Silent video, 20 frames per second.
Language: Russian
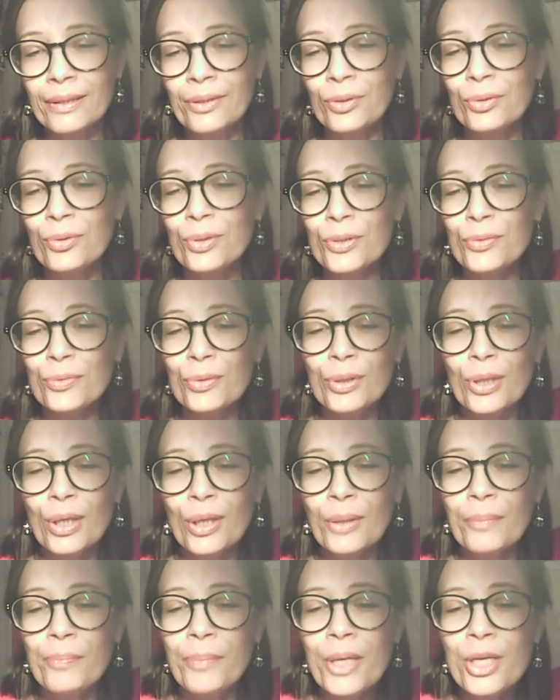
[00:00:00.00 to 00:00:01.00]
То есть вот
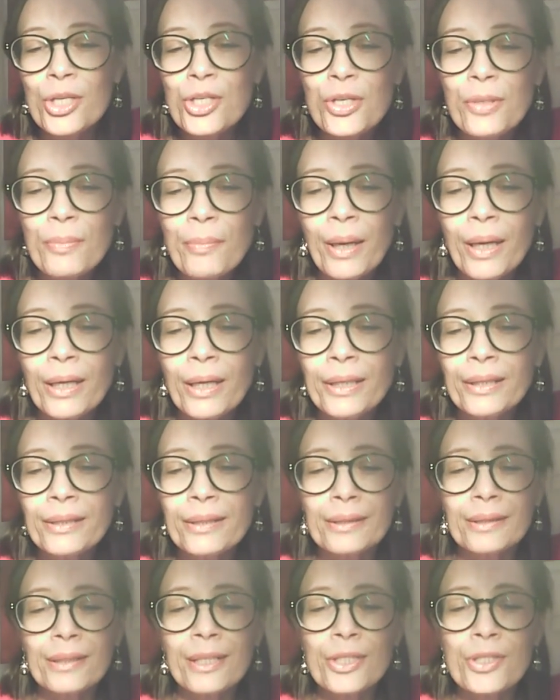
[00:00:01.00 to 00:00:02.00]
печень болит,
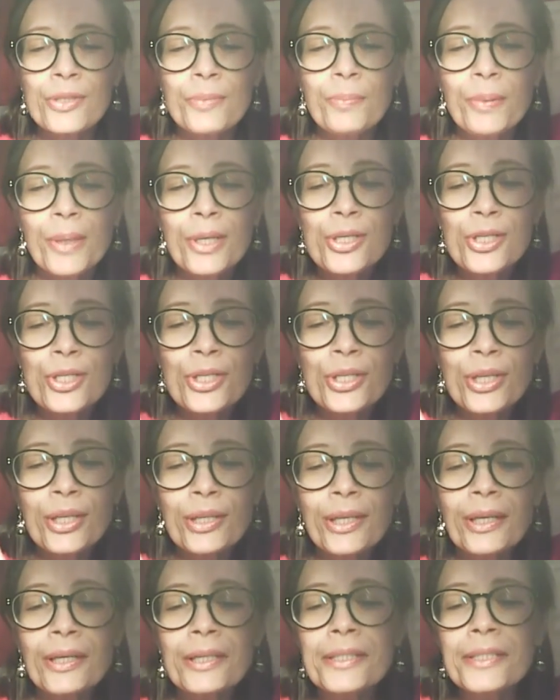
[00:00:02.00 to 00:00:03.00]
значит, печень,
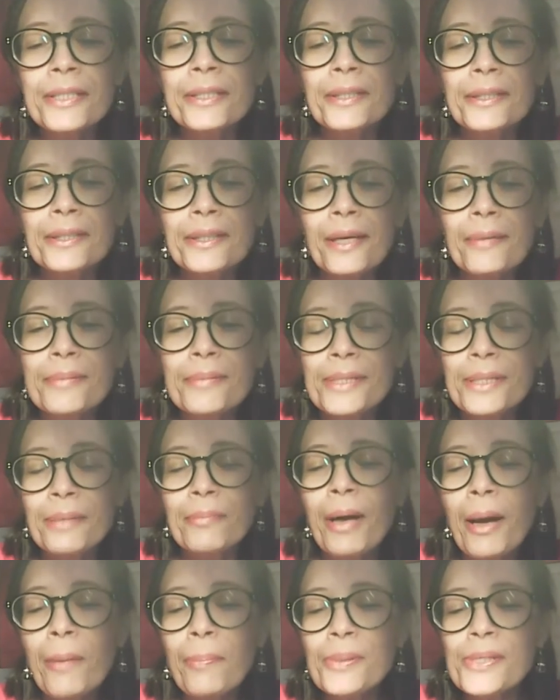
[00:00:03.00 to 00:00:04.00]
она где-то там
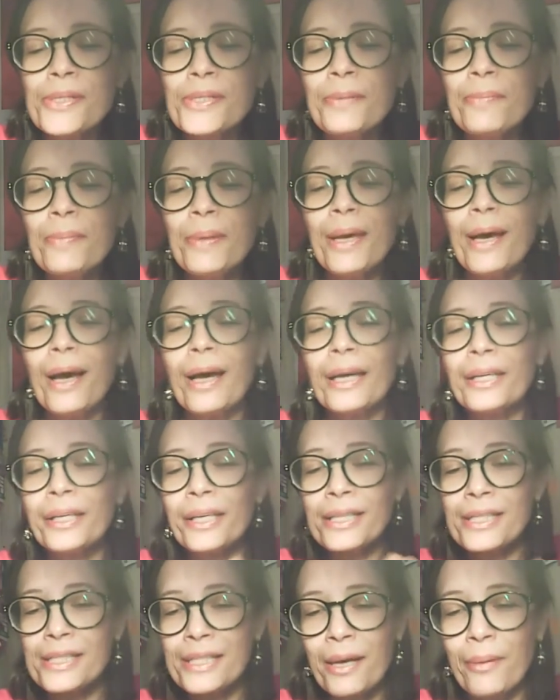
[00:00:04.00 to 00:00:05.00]
сама по себе, а
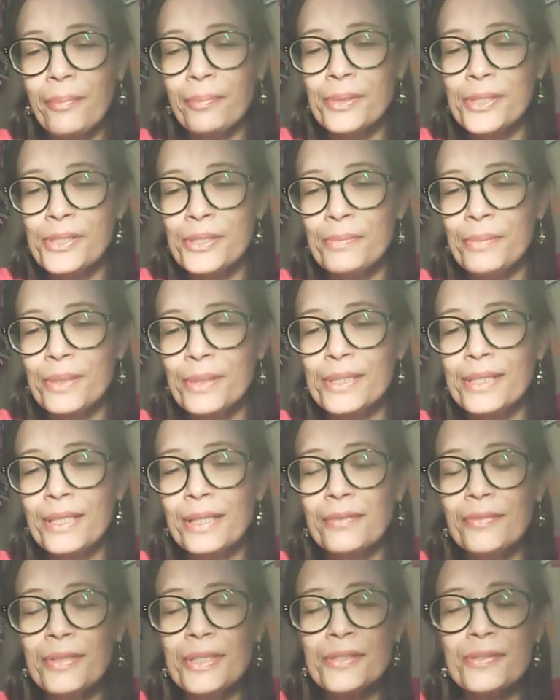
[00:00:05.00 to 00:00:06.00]
я сам по себе.
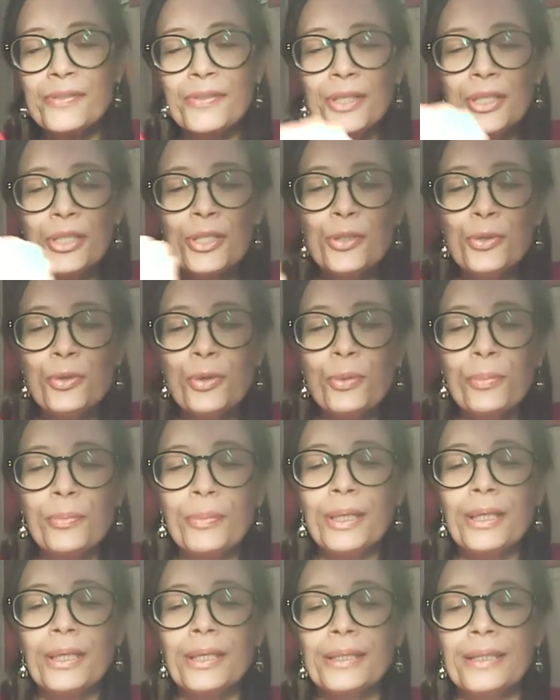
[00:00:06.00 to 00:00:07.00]
Соответственно, идем
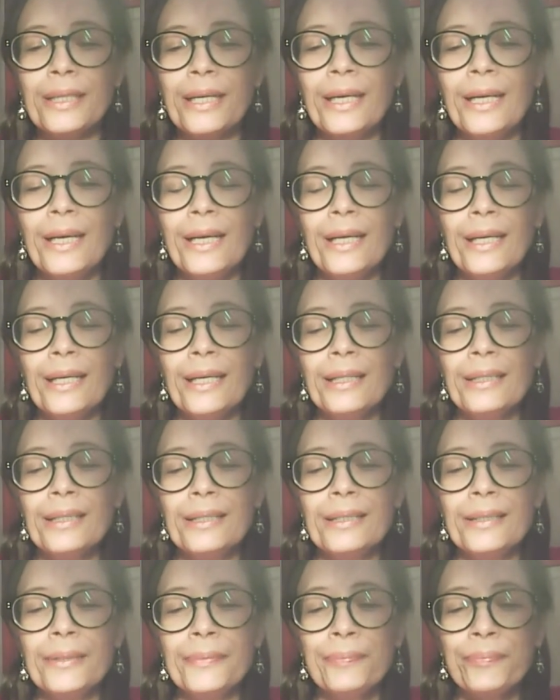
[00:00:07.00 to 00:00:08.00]
мы, когда
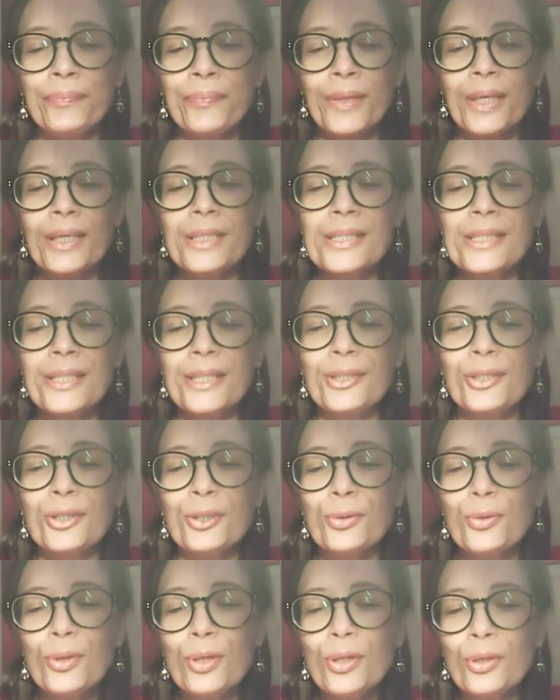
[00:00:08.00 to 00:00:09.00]
э,
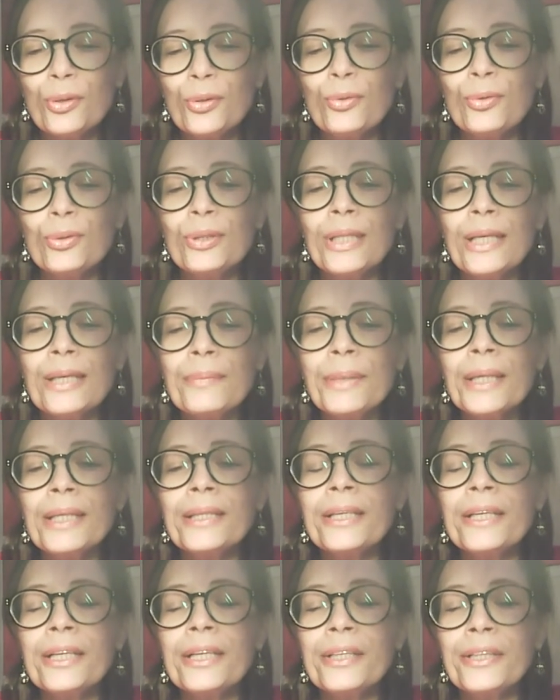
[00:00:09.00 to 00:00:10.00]
гастроэнтерологу, он нам
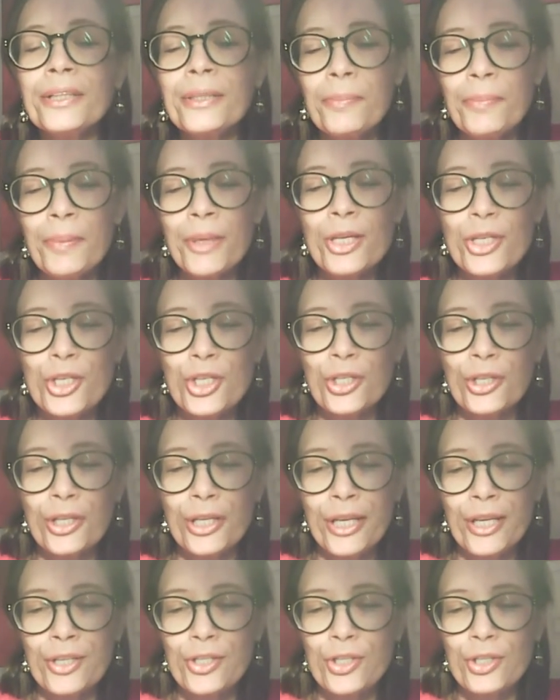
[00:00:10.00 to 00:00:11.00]
конкретно печень
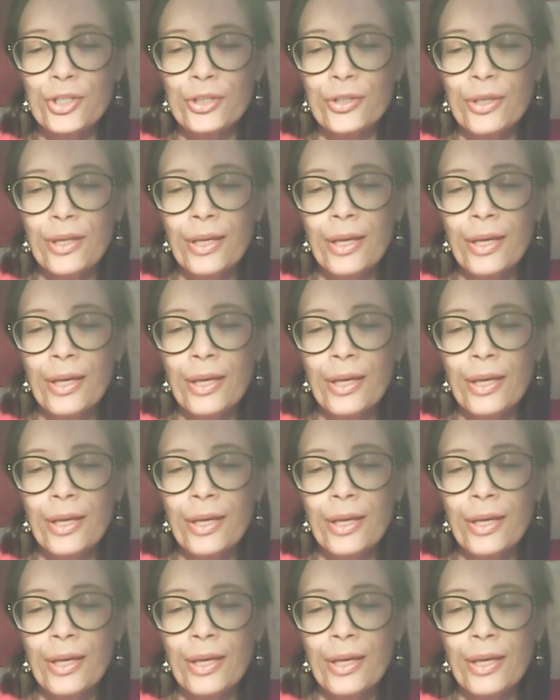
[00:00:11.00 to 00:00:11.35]
лечит.